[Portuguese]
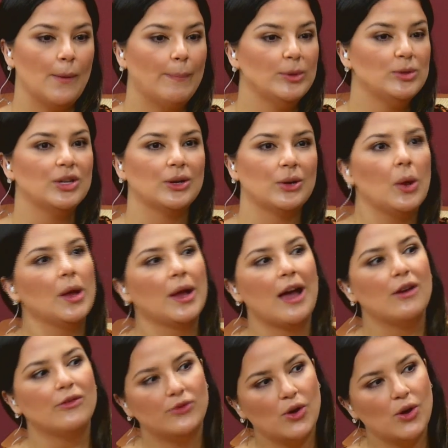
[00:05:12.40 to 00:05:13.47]
não podia
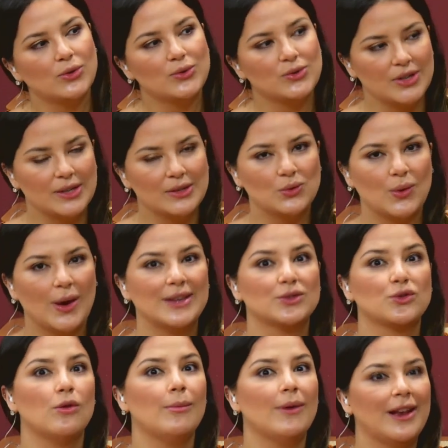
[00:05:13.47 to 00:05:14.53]
colocar fotos
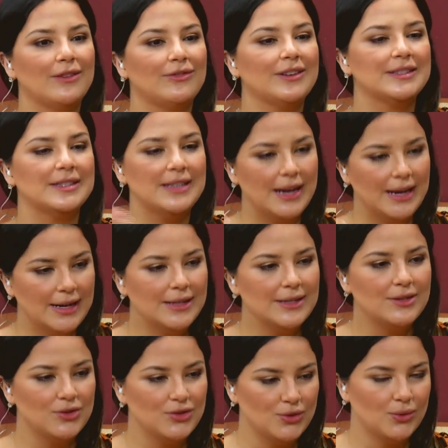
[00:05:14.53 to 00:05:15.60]
sensuais como ela fazia
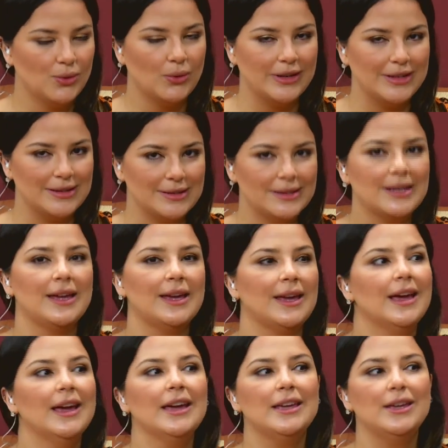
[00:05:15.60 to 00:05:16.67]
antes de o conhecer.
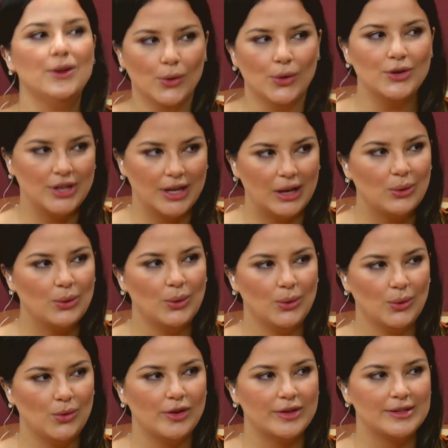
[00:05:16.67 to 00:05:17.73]
E hoje ela
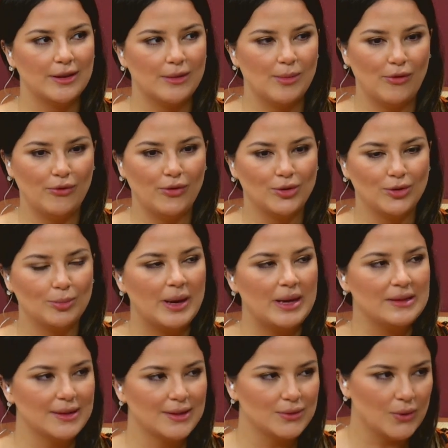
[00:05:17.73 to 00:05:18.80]
colocou essa, uma foto
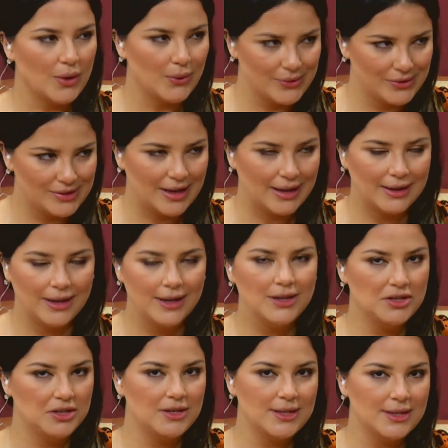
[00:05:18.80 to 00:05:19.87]
bem sensual no Instagram
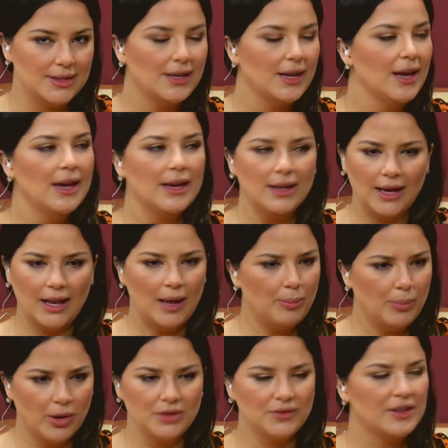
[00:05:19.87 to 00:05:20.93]
e disse que ela
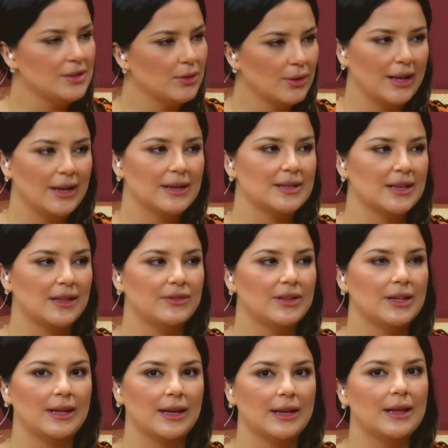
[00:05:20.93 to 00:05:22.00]
pode fazer o que ela quiser da
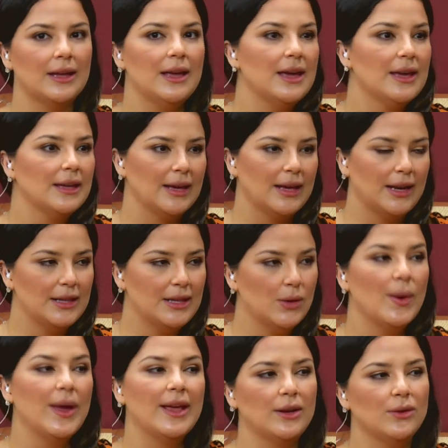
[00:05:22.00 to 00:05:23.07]
vida dela que ela
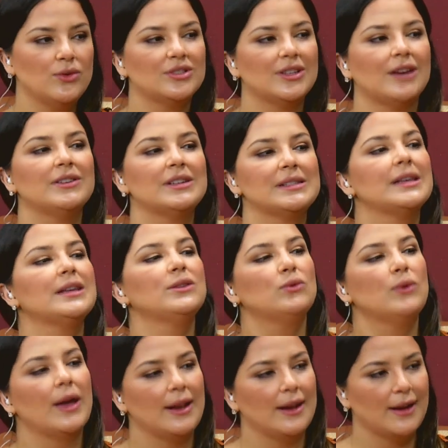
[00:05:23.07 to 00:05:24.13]
não, é, não estava
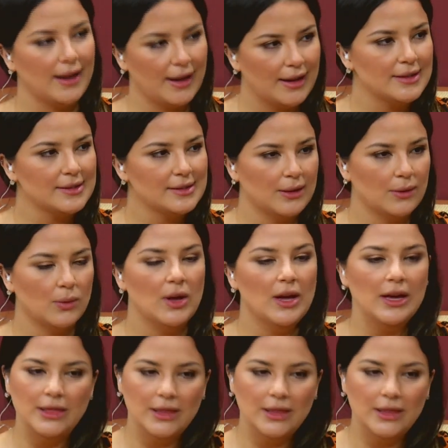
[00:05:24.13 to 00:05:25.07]
sendo ela na relação.